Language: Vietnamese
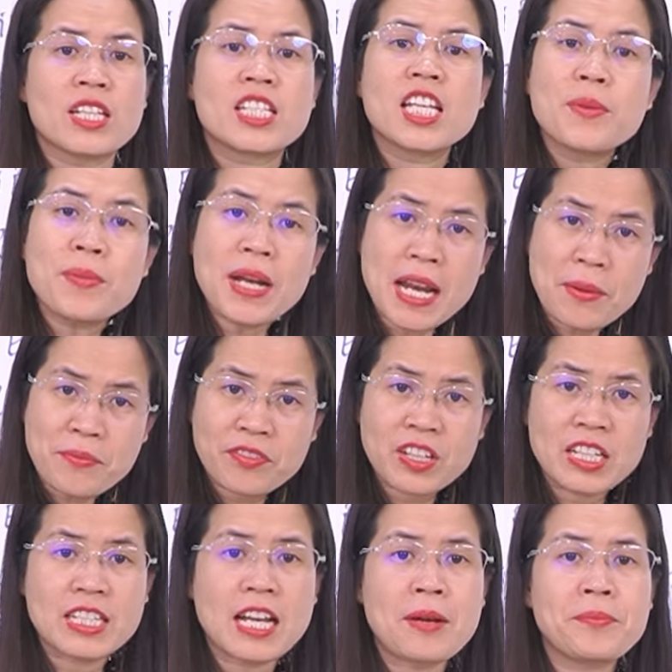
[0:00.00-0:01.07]

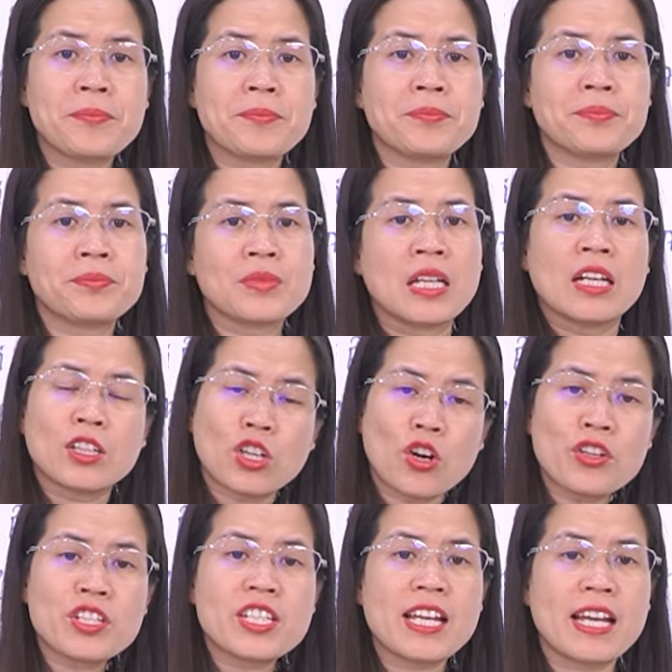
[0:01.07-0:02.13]
95%
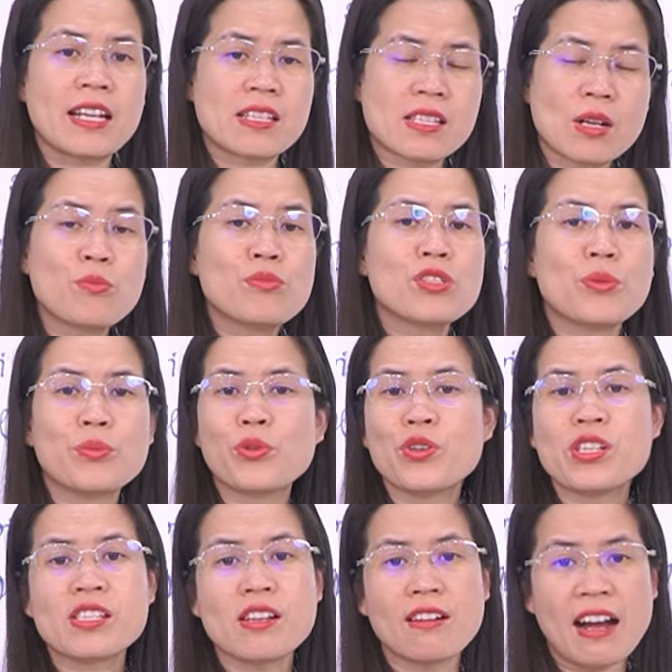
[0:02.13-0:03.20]
con trẻ sống trong
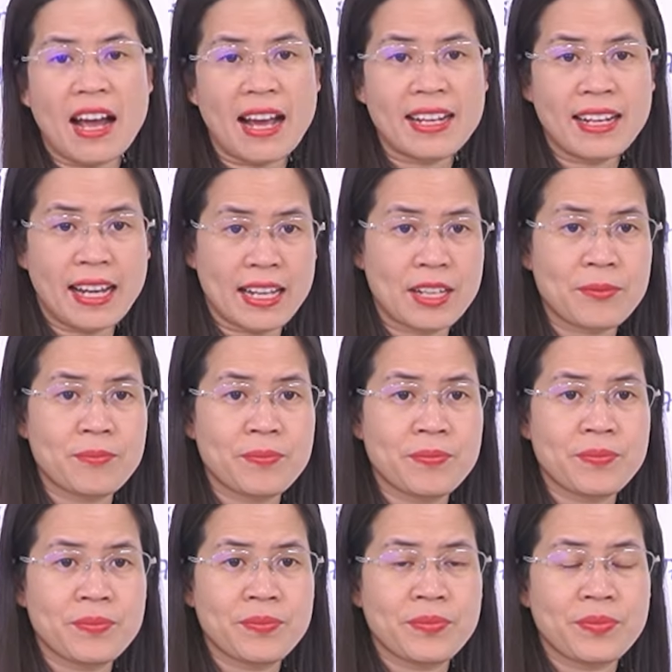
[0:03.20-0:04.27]
nỗi sợ hãi này
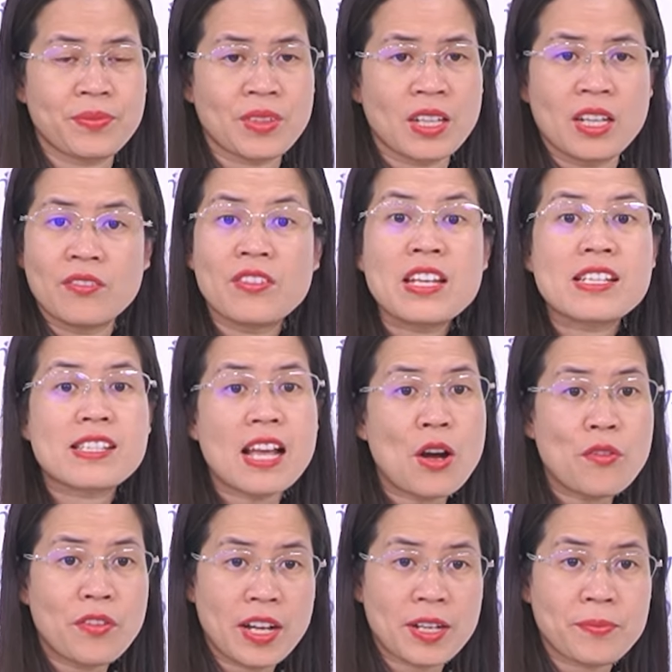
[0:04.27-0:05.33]
vì
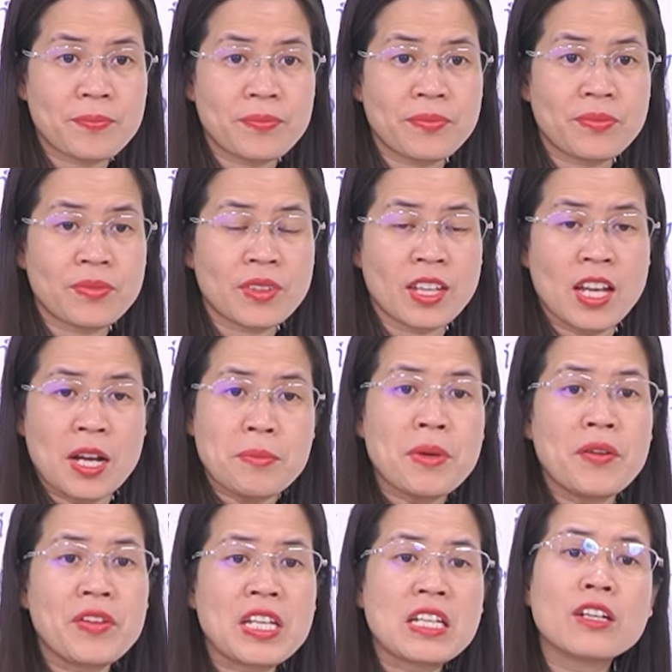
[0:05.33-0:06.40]
sao vậy
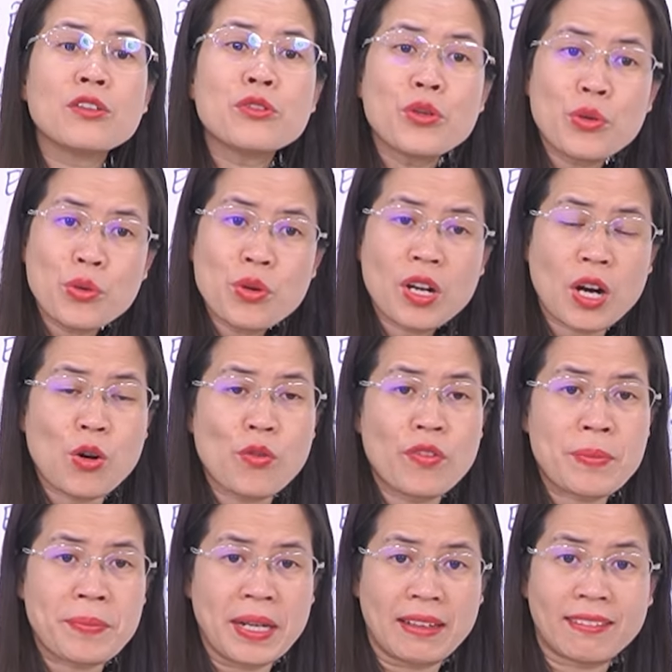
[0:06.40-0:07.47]
bởi vì những nhu cầu
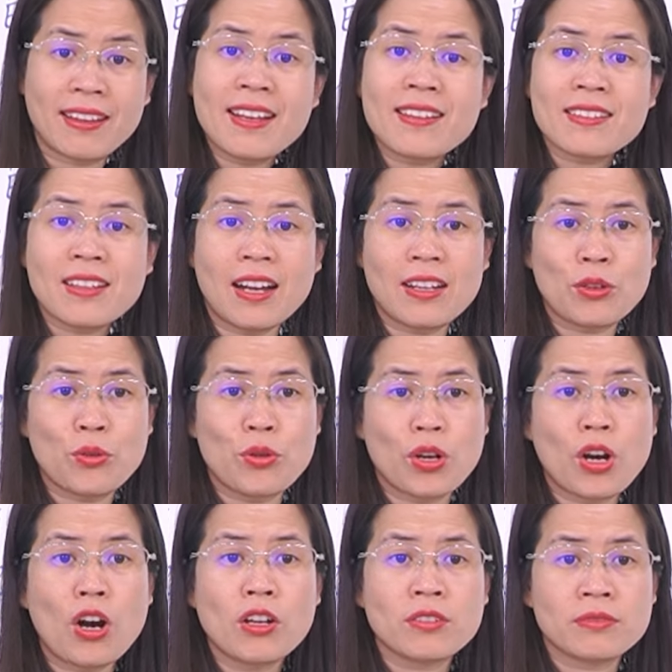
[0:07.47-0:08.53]
về mặt tinh thần của
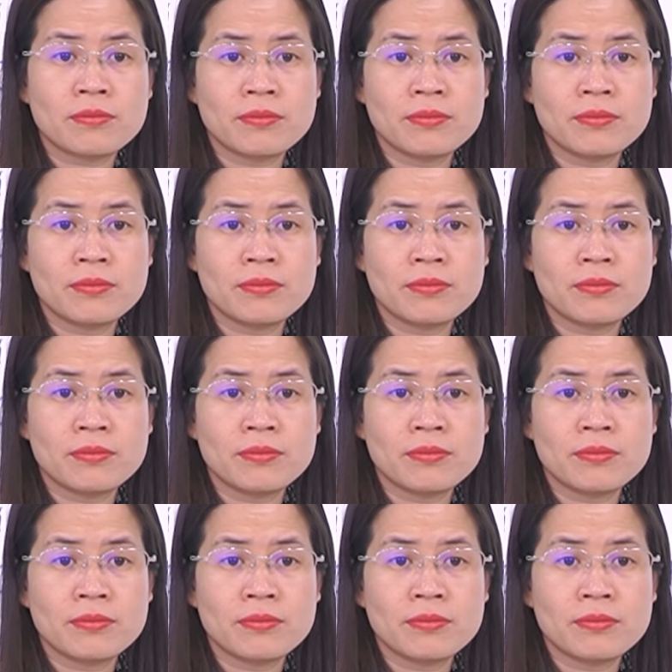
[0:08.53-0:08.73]
con